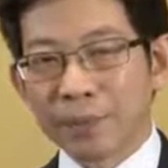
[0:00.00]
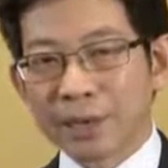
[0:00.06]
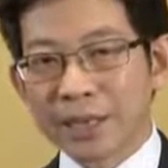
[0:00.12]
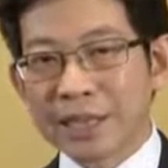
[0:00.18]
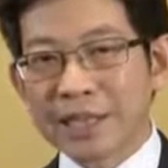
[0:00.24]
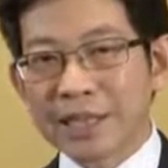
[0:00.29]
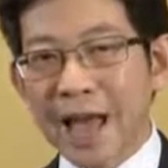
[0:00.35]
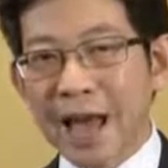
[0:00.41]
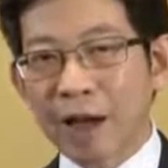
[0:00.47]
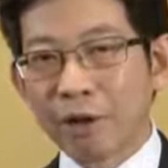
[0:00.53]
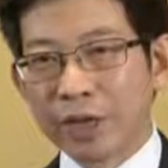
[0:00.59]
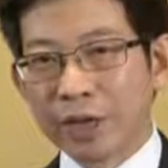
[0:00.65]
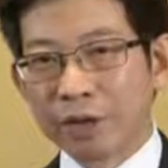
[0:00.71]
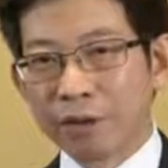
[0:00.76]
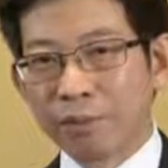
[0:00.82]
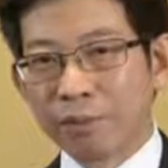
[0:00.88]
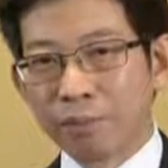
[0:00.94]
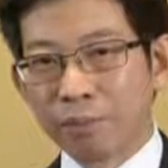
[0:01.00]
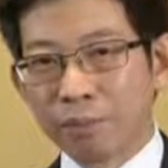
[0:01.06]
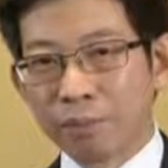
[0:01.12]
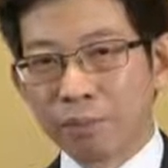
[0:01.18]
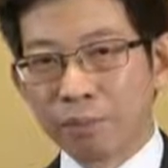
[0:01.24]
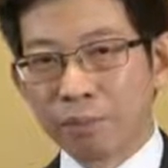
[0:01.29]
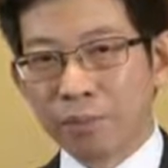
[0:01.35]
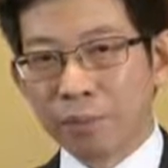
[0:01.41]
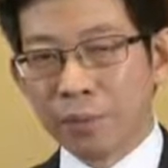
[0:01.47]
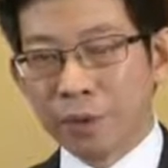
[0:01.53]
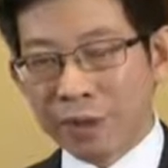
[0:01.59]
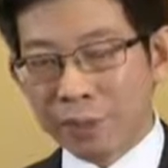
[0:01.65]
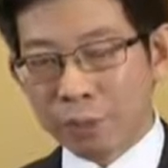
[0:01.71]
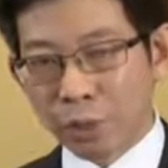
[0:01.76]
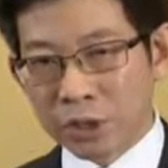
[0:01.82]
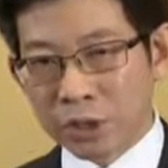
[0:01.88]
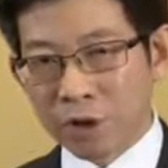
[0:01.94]
ระยะยาวเนี่ยไม่ว่า
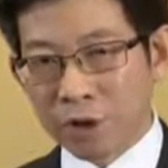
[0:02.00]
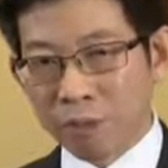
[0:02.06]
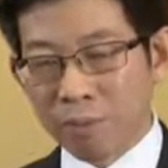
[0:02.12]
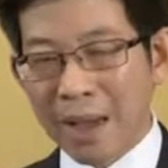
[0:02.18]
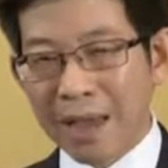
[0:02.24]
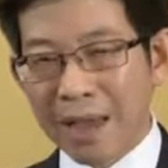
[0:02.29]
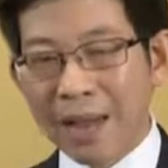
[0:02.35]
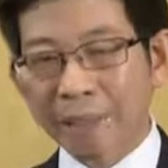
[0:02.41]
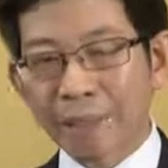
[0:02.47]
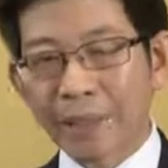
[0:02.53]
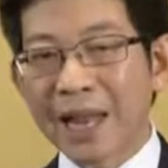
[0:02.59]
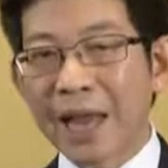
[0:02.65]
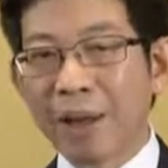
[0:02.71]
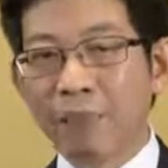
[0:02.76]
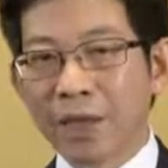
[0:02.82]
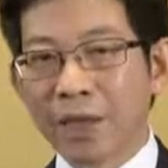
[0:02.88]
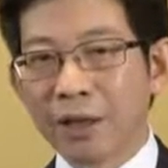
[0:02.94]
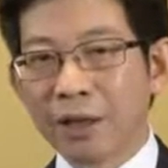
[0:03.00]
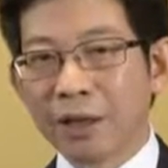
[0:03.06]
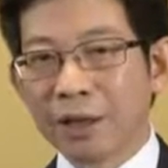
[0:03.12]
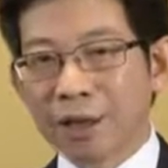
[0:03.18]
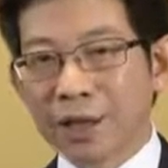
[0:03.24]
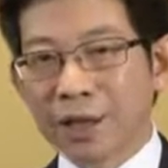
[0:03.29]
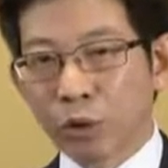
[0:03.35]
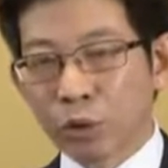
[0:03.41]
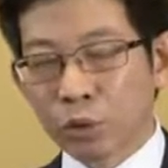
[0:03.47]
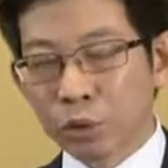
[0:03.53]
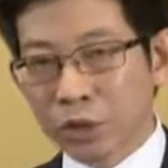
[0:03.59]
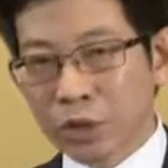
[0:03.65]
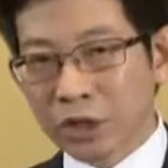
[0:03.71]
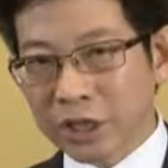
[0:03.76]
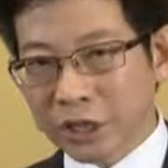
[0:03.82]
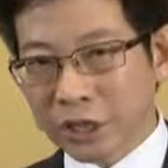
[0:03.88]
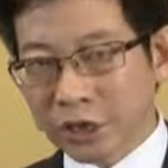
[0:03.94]
ผลจะออกมารับไม่รับเนี่ยนักลงทุน
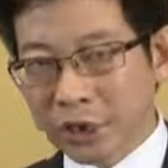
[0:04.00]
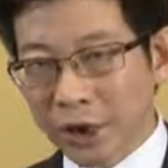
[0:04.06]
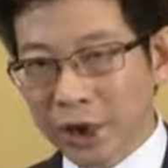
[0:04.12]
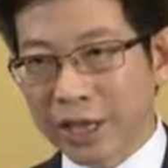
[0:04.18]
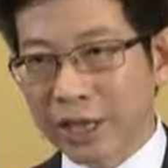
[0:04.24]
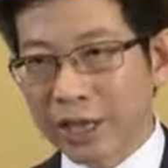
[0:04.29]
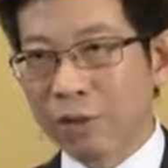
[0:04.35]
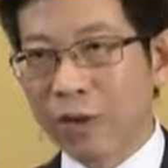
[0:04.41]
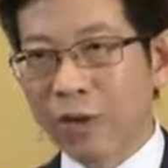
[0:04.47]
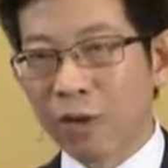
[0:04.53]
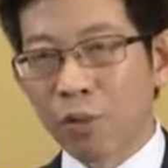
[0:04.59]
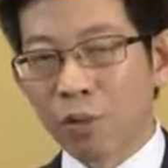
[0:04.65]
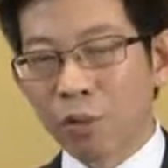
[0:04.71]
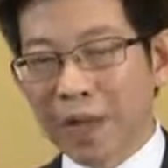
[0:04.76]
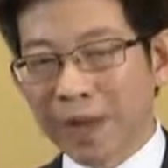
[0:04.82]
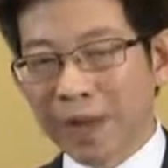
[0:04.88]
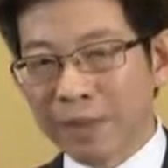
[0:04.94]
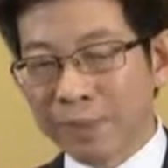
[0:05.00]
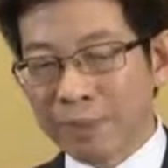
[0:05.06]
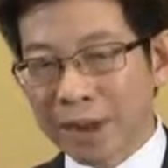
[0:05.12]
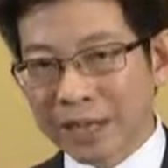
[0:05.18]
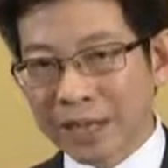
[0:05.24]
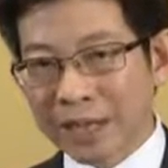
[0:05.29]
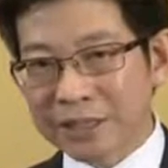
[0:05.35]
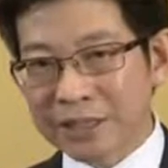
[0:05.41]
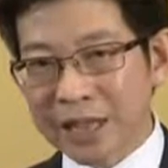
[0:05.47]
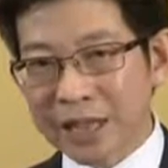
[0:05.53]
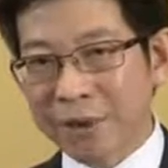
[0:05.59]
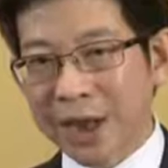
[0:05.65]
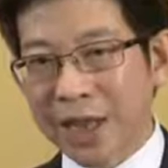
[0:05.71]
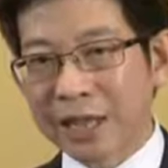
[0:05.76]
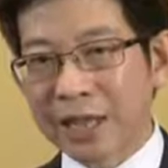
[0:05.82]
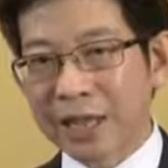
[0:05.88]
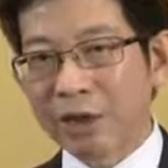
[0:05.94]
ก็จะทยอยเห็นว่าโครงการที่รัฐบาลตั้งใจ
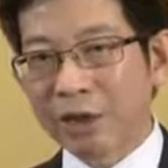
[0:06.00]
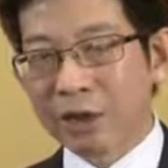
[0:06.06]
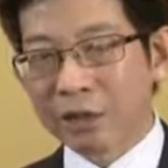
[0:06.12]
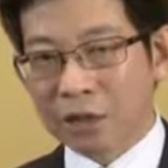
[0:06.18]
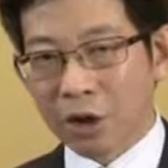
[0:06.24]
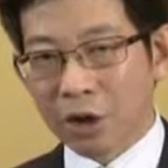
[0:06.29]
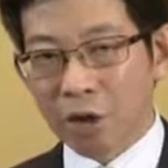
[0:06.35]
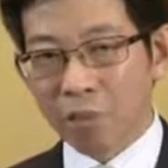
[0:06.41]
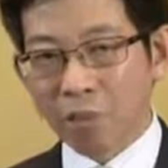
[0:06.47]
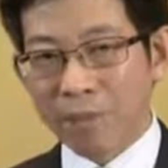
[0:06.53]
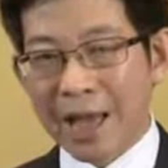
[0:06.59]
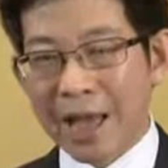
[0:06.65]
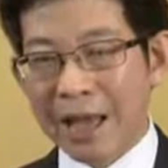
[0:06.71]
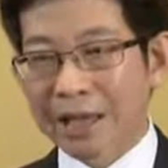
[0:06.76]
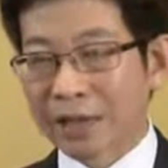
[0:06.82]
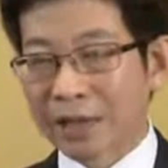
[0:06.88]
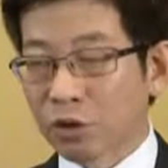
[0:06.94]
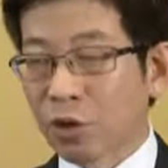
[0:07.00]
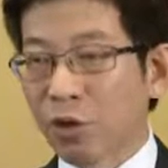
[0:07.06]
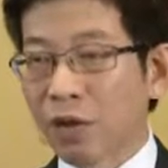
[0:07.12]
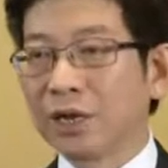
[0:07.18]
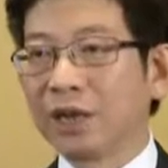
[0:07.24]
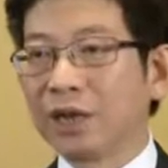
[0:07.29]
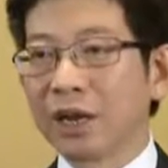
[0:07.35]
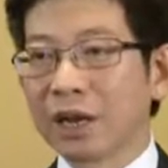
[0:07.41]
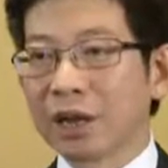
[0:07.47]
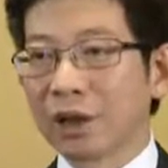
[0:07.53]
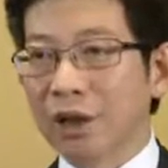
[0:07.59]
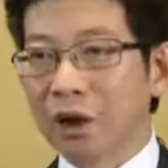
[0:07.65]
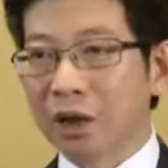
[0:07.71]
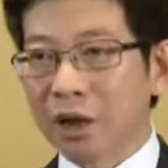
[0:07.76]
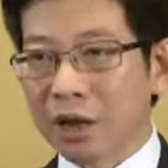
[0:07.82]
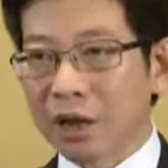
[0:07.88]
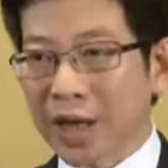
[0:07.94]
ไว้เนี่ยจะออกมาอย่างต่อเนื่อง แล้ว
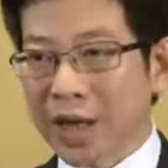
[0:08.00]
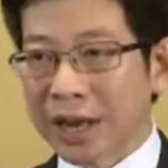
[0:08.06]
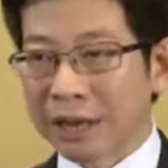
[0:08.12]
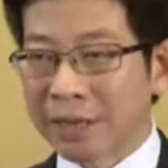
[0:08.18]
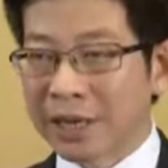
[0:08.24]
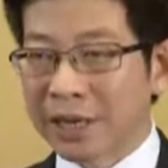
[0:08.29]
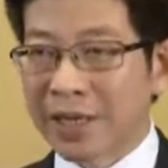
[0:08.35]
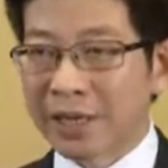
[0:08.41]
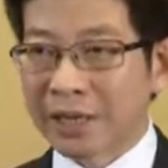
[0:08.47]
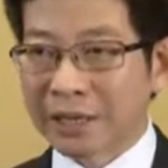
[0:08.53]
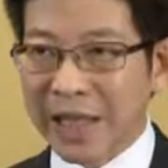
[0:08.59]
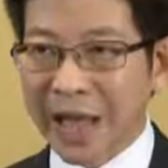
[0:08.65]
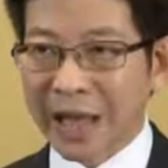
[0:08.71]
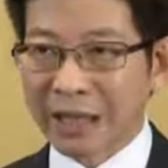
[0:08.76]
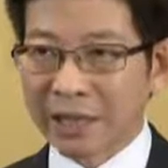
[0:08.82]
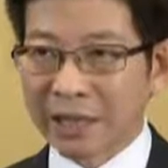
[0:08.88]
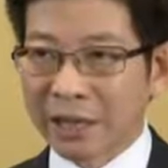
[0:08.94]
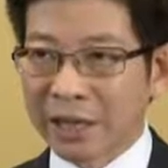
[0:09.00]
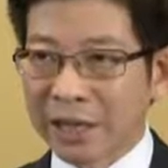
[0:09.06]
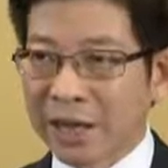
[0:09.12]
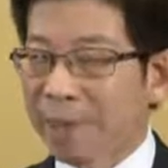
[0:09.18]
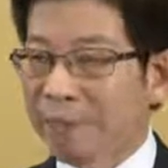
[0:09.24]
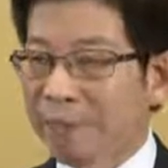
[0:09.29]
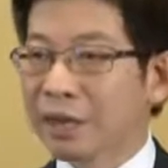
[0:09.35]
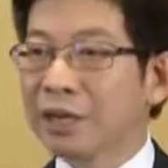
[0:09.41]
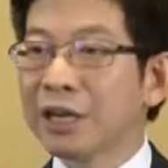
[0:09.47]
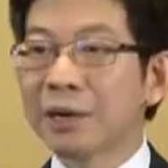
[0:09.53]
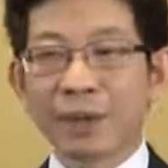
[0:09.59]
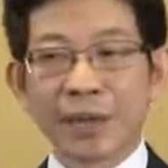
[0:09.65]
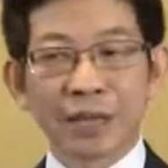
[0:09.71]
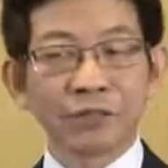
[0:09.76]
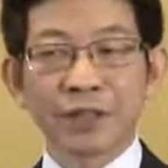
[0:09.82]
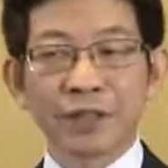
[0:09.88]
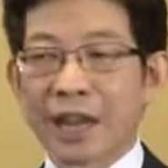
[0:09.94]
ก็การดำเนินการต่างๆเนี่ยยังขับขึ้นไป
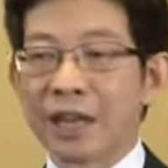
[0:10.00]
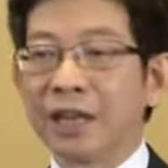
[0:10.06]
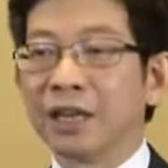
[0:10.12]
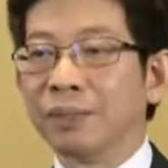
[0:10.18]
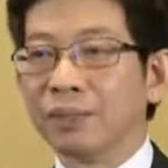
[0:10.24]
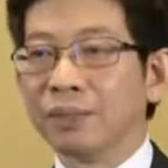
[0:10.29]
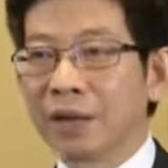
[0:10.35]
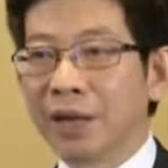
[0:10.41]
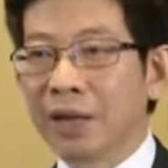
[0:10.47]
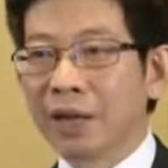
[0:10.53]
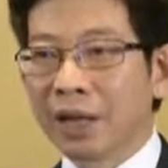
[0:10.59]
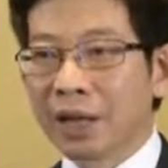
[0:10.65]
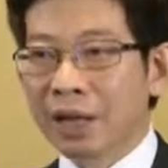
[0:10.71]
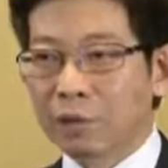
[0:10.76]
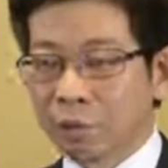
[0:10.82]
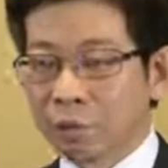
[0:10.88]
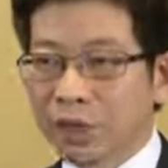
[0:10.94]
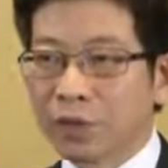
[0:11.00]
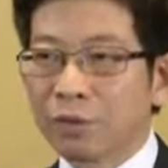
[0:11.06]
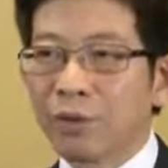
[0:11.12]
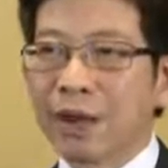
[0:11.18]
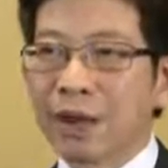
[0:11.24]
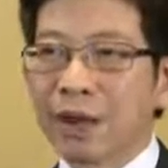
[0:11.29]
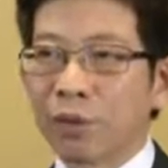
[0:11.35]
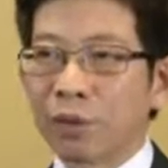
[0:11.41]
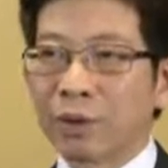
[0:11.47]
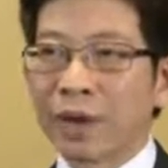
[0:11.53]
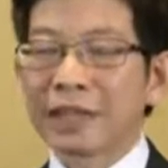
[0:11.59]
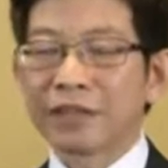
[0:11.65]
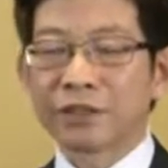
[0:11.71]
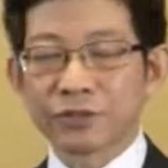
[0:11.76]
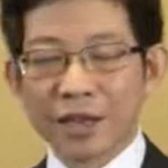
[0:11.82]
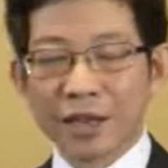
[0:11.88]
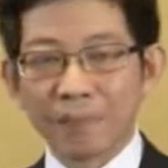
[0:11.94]
ลักษณะเดิมนั้นผมคิดว่าเราน่า
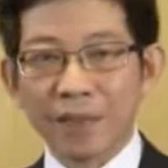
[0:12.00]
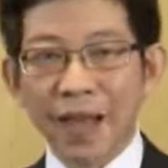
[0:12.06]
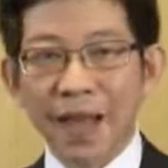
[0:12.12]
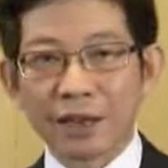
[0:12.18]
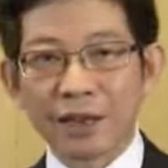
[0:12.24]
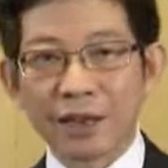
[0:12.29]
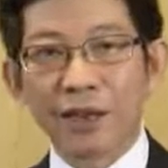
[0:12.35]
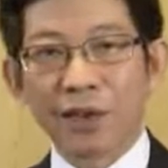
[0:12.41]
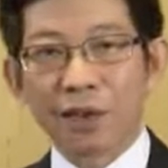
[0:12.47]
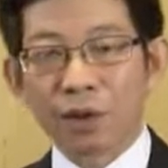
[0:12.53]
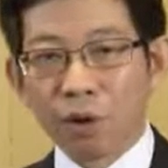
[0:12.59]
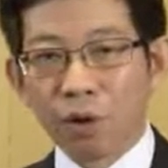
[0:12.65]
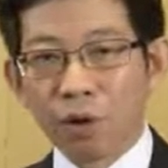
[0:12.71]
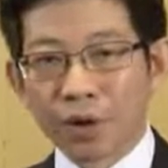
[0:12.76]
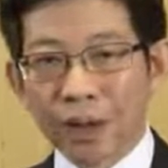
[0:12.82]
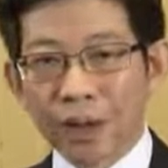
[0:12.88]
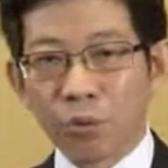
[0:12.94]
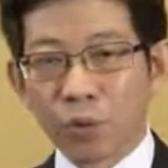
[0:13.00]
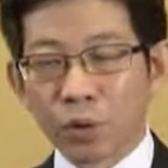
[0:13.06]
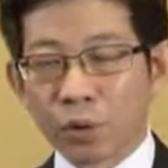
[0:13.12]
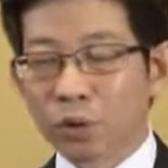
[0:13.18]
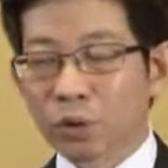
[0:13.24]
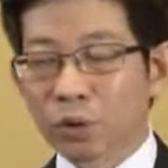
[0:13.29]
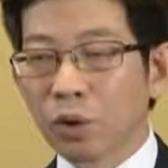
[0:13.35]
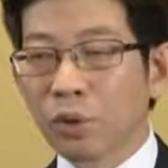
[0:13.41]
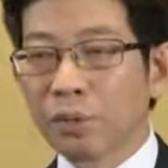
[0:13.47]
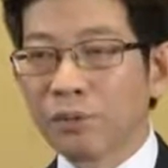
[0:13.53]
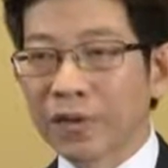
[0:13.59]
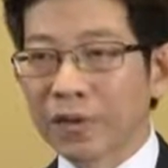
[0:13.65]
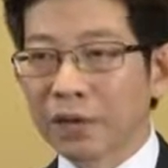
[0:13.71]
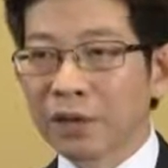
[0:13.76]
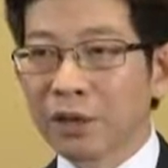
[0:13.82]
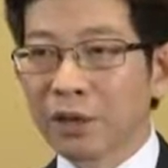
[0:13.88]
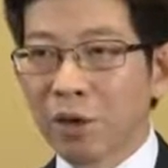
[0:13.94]
จะสามารถรองรับผลกระทบ
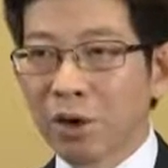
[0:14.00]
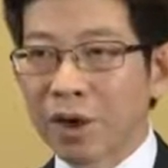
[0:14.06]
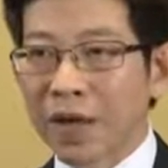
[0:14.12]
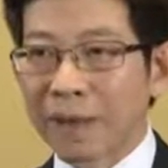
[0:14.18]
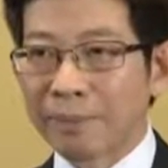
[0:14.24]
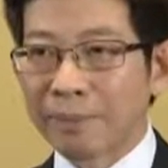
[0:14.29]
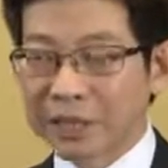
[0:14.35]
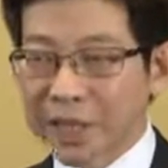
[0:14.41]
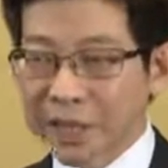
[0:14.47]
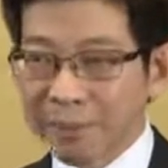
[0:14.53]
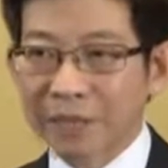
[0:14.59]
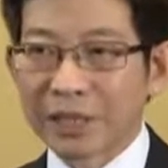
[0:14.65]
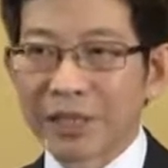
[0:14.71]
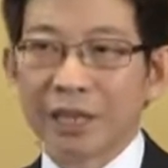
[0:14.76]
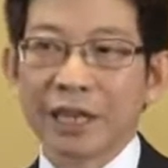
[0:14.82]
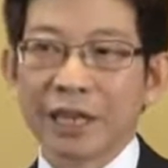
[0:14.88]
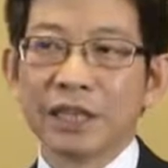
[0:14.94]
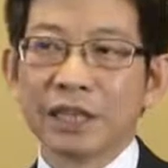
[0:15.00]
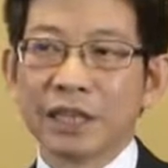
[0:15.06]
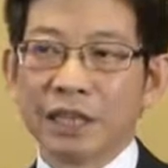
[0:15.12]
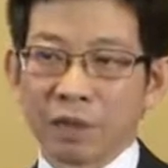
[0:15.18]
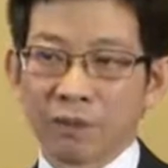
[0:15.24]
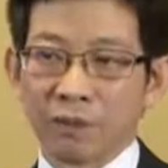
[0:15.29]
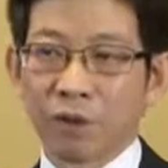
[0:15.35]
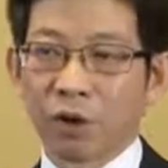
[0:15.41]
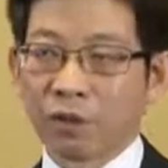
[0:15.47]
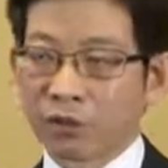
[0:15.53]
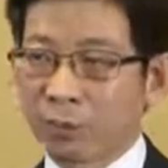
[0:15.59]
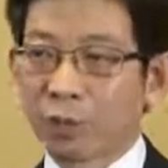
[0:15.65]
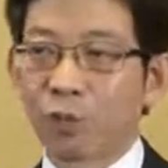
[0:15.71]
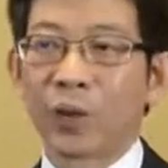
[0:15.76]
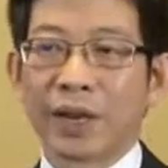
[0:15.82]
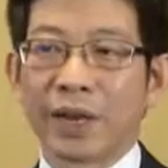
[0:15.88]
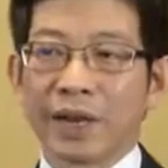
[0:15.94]
จากเรื่องของการประชามติได้ดีพอสม
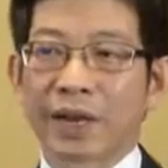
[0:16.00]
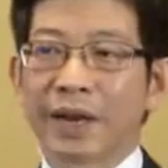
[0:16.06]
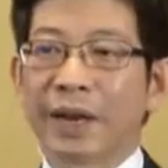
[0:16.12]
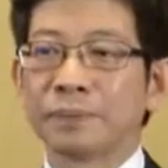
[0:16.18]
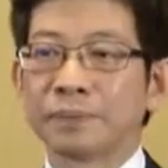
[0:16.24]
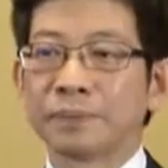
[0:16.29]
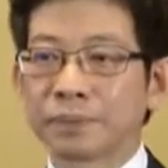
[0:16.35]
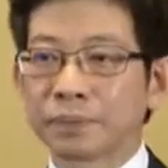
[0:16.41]
ควรเลยครับ